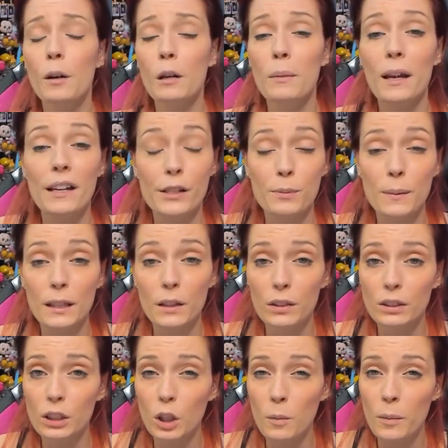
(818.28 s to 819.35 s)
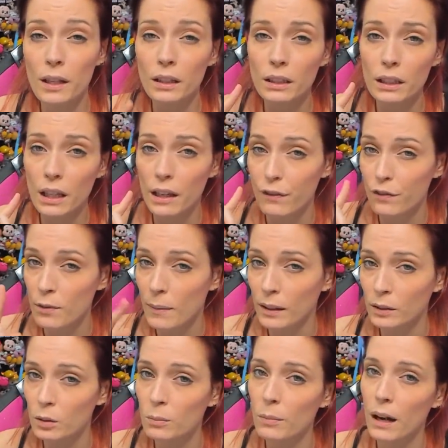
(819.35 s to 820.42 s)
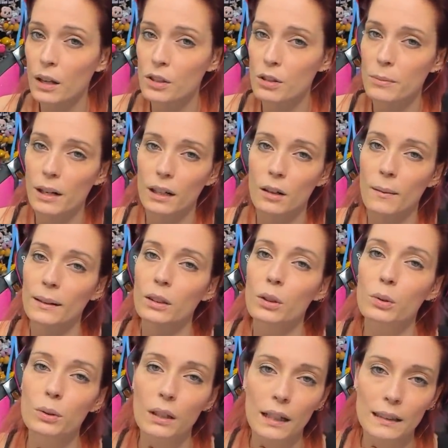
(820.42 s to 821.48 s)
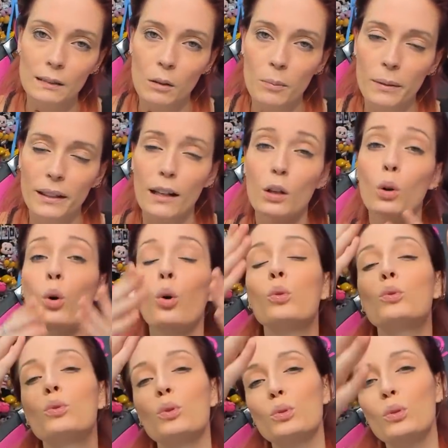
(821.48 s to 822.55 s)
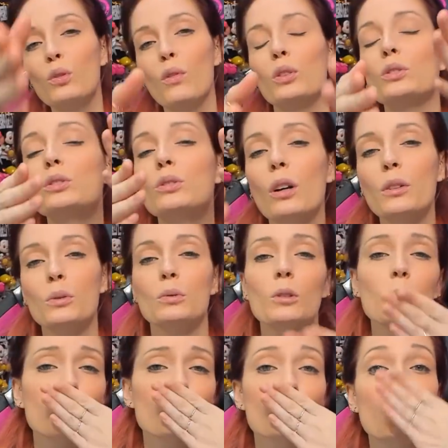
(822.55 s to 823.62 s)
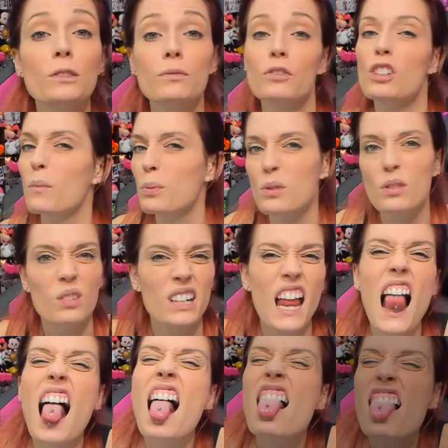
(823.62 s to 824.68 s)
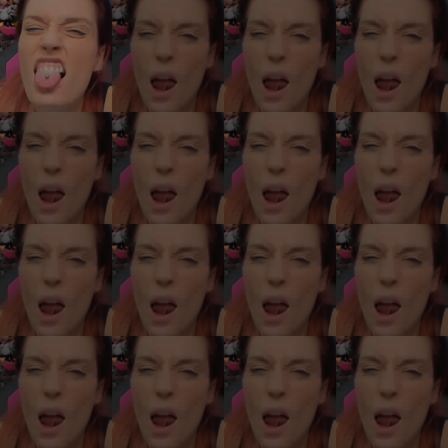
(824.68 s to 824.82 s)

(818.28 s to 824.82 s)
amori miei, aspetto i vostri commenti e vi mando un bacio. Mi raccomando, aiutatemi, perché conto sul vostro aiuto. Ciao, puzzoni.